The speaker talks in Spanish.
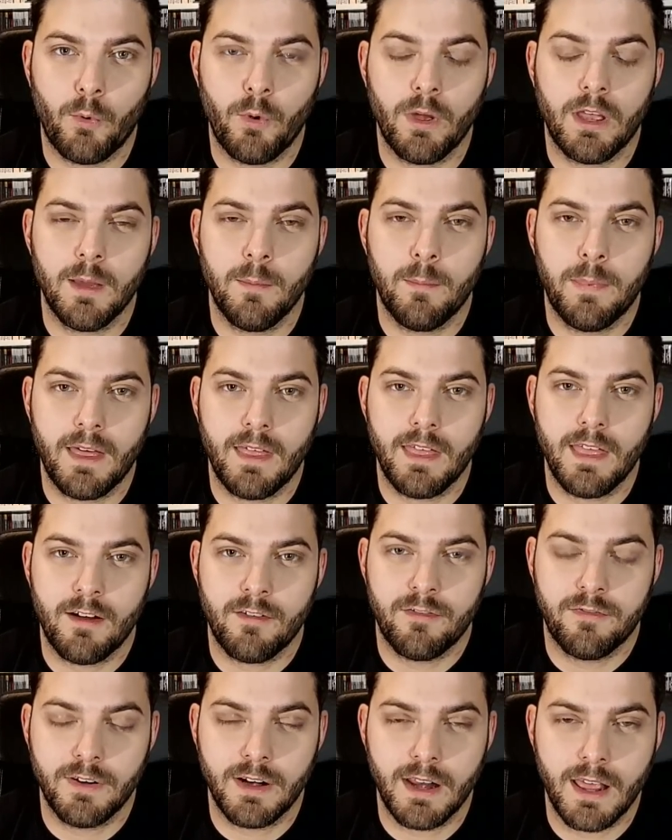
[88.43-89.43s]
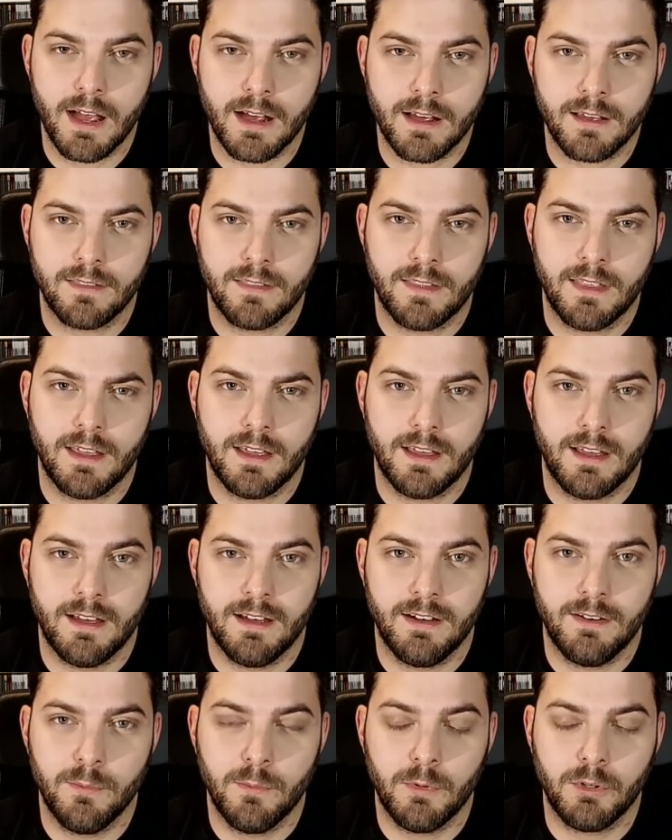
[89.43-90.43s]
Wikipedia frea
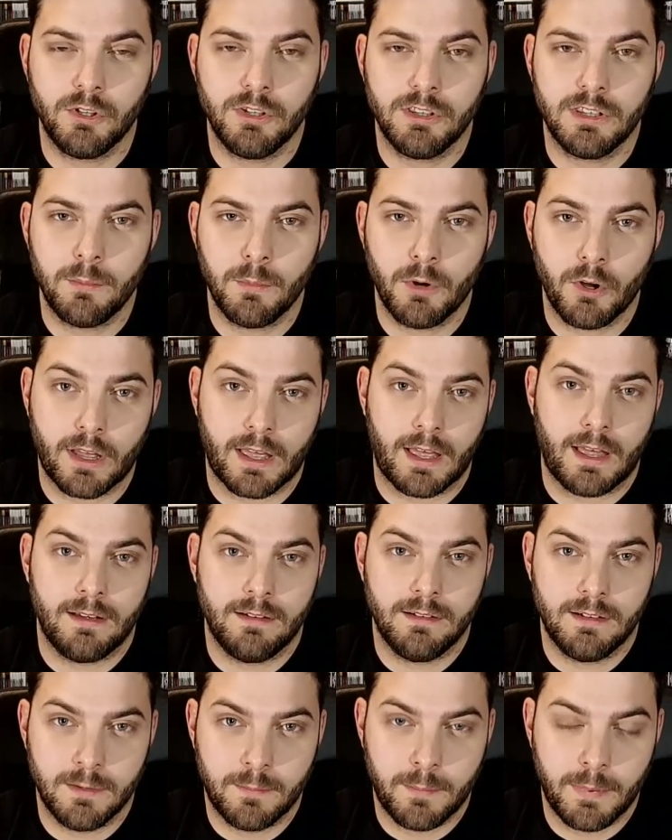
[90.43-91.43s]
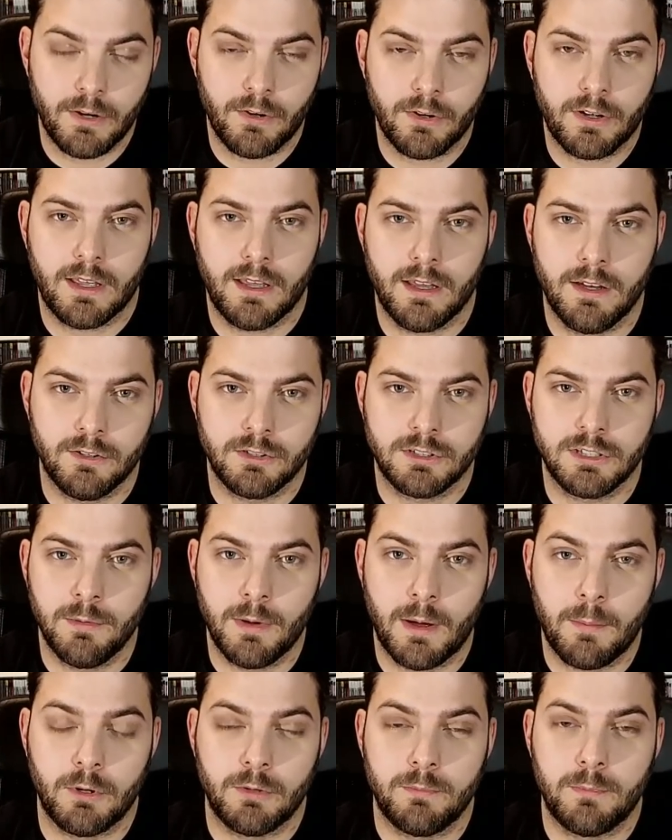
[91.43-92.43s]
de un montón de términos que espero que os
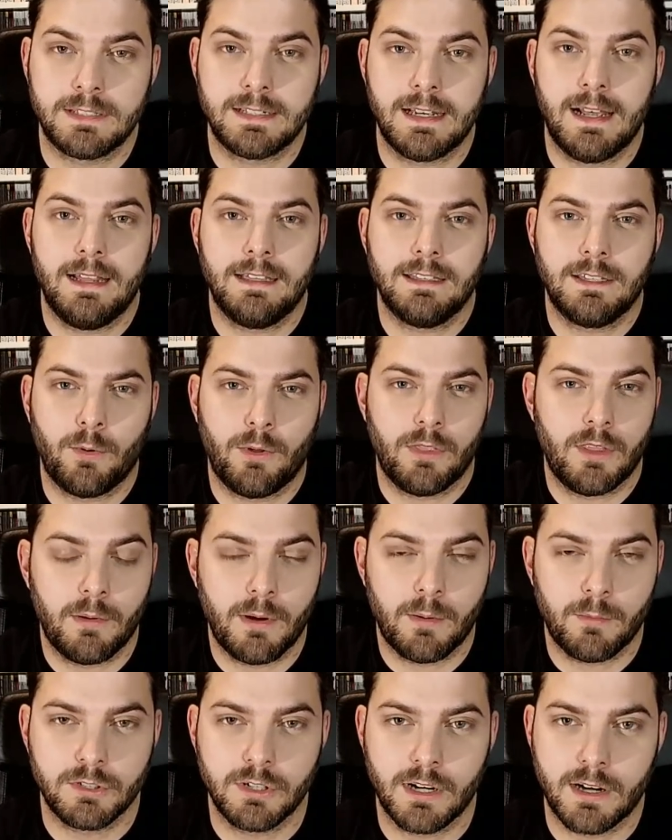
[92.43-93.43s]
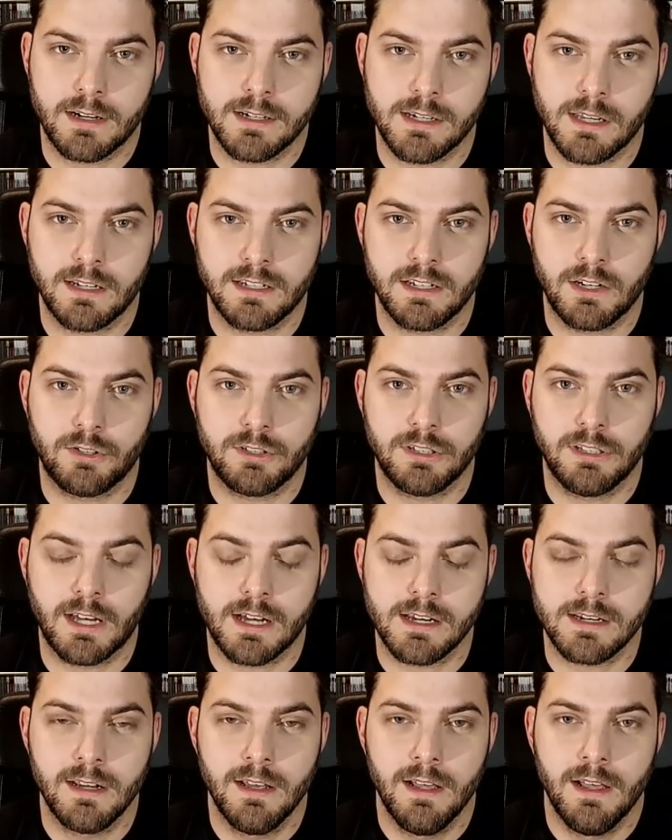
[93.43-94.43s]
sirva pues más adelante cuando hablamos en reseñas y
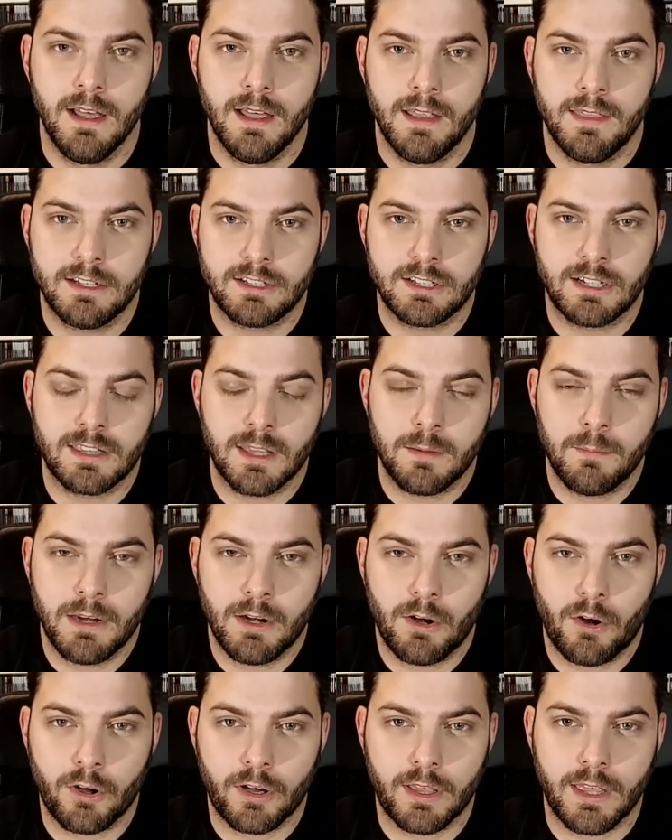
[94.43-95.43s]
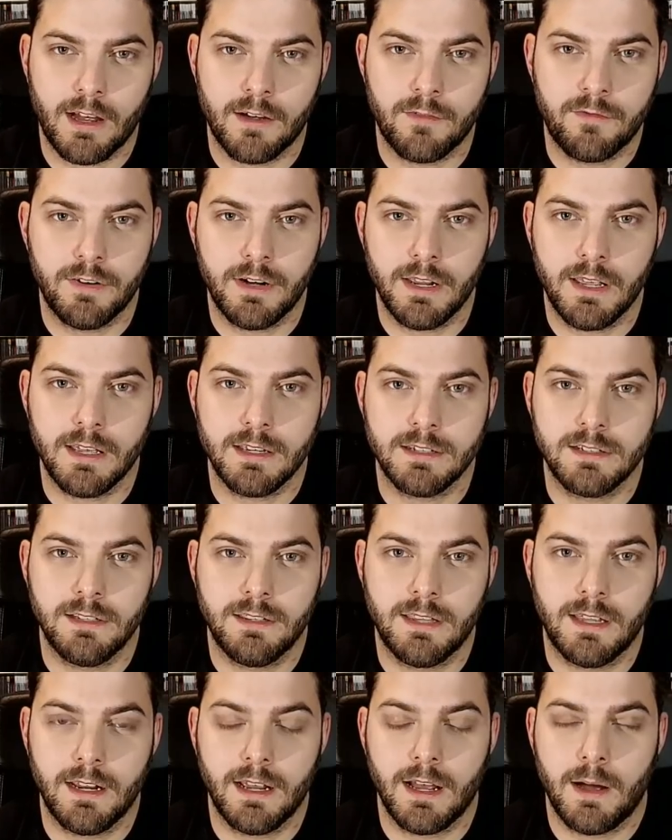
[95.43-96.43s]
cositas de esas terminologías frikis
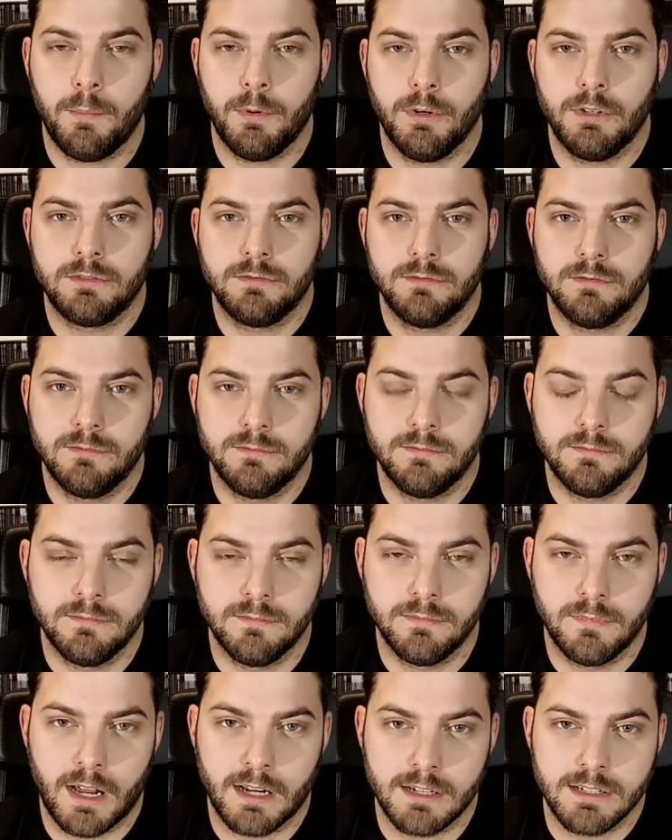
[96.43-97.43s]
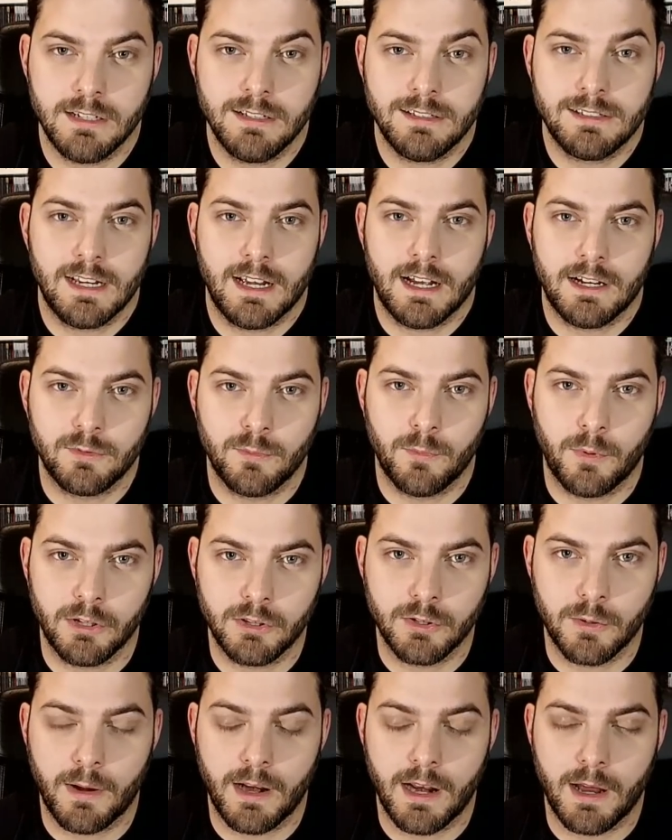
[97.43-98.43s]
y técnicas pues mm, así sigáis un
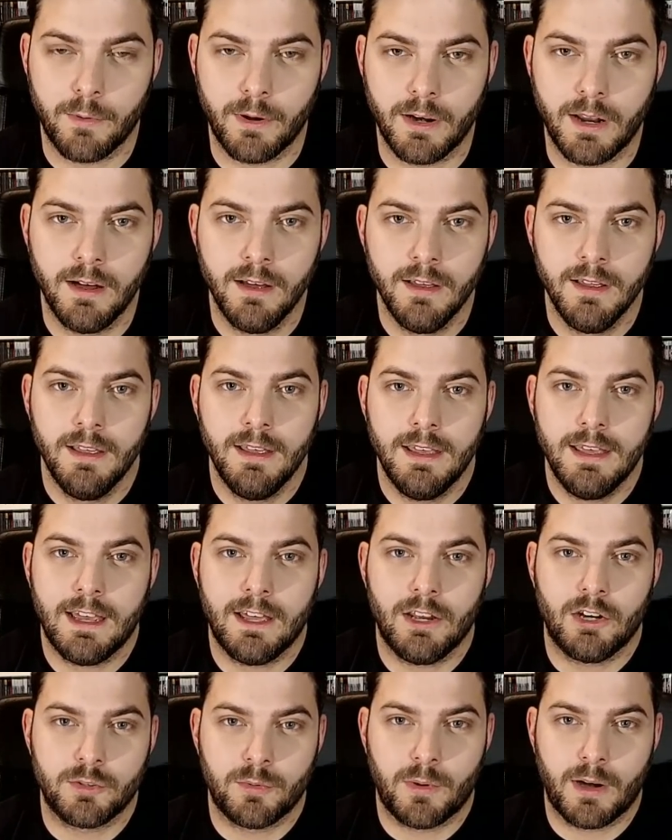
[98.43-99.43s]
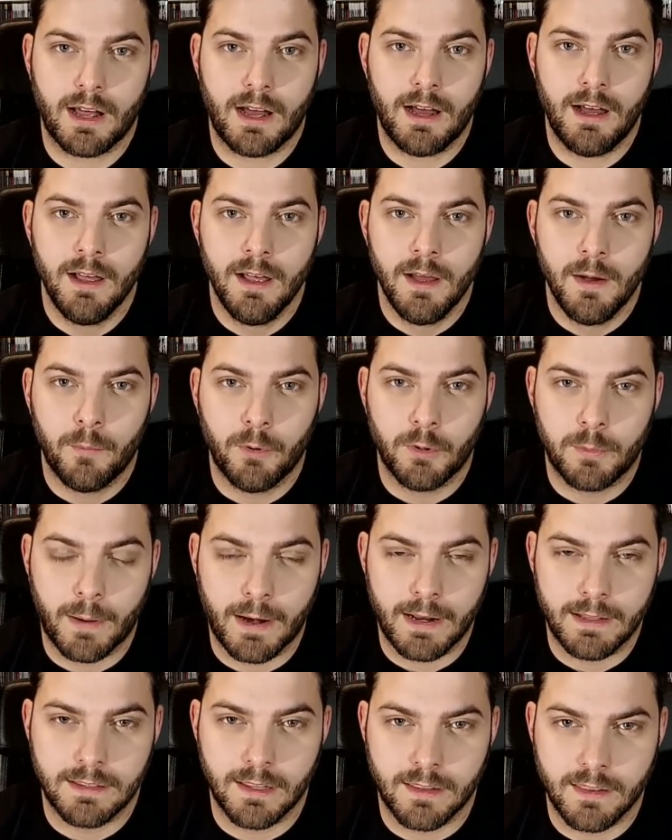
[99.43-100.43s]
poquito más la bola y que nos valga pues
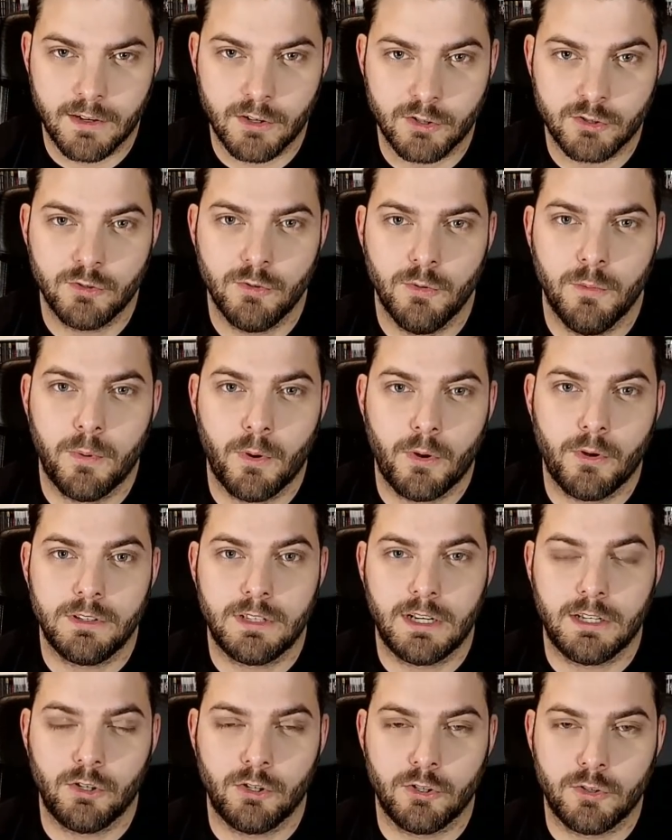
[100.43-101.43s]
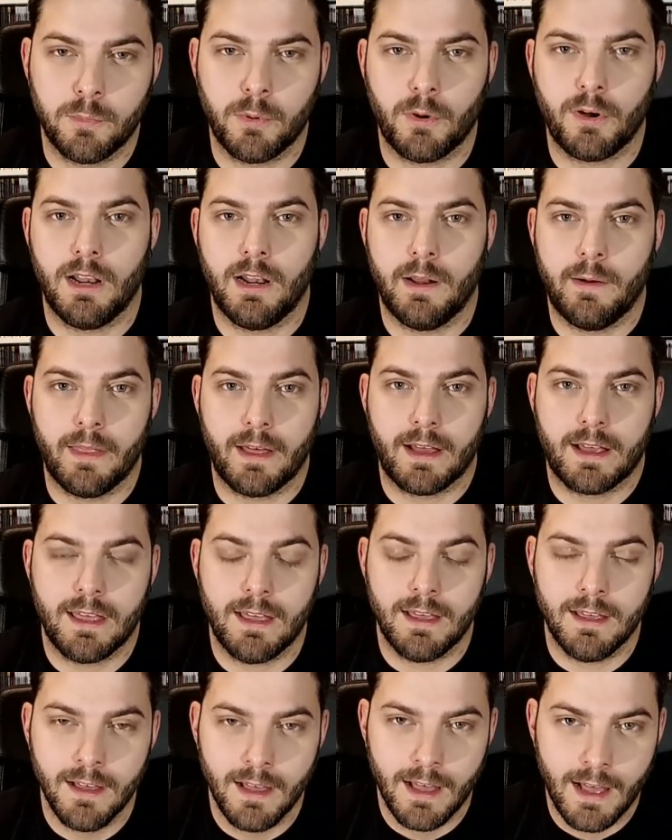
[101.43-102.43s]
para entendernos un poco entre todos, porque la verdad es
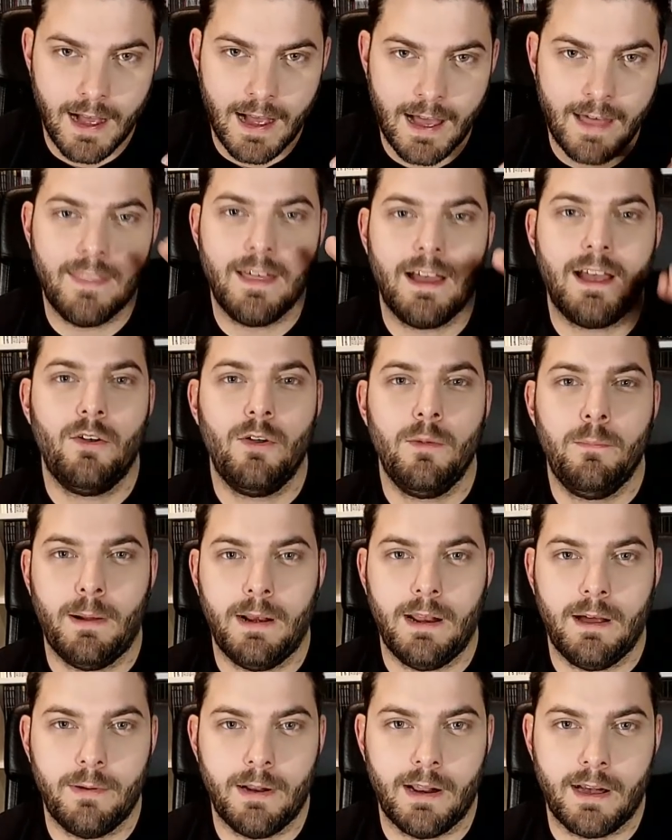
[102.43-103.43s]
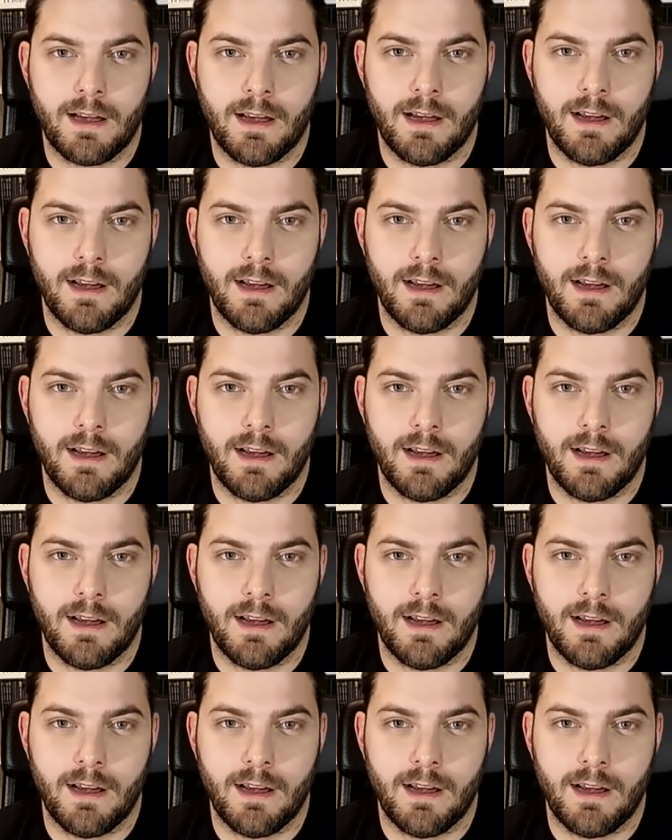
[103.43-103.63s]
que anda que no hay palabras